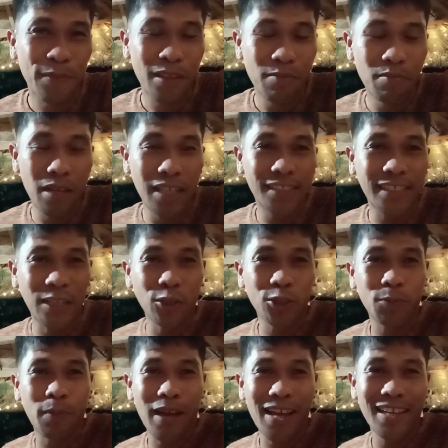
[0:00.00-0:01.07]
may salute
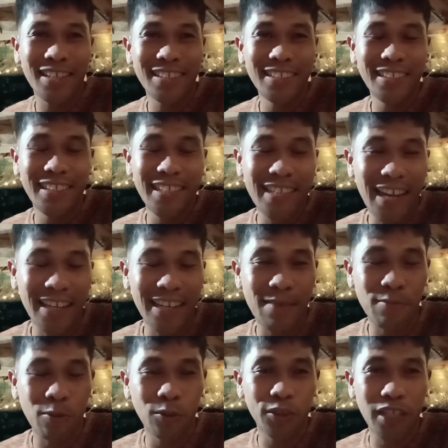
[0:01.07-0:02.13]
pa. Hindi niya
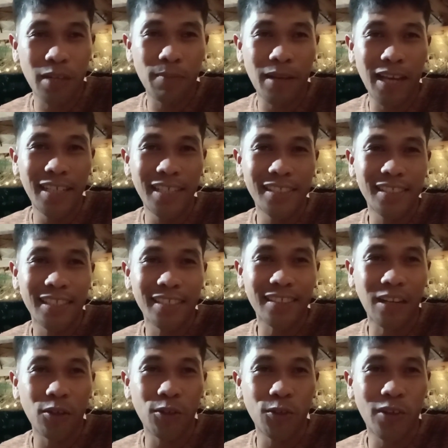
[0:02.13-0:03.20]
alam kung siya ba ay
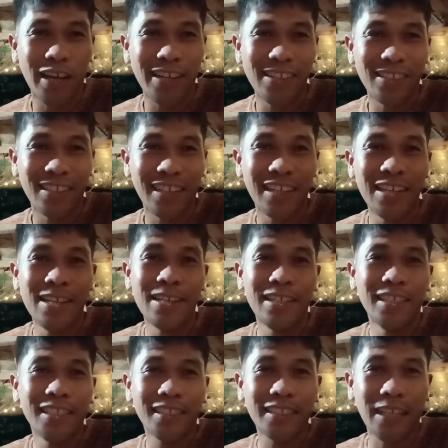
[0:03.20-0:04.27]
sinasaluduhan.
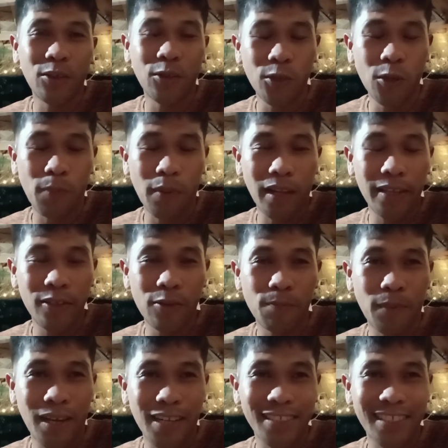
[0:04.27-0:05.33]
Saludo pala yun
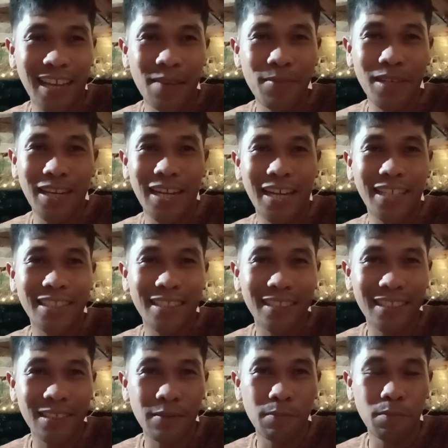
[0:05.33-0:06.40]
para sa aming lahat
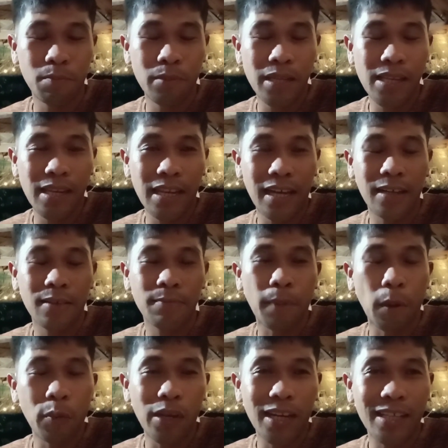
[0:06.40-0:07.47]
bilang
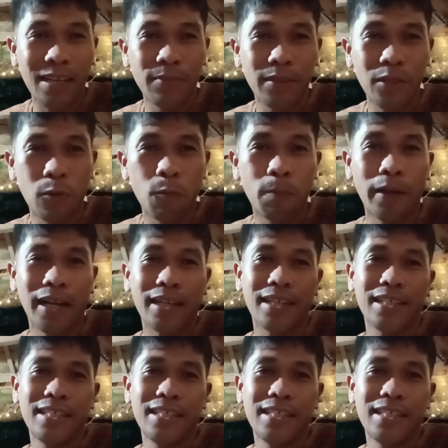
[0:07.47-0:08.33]
pa-welcome ni Ungbak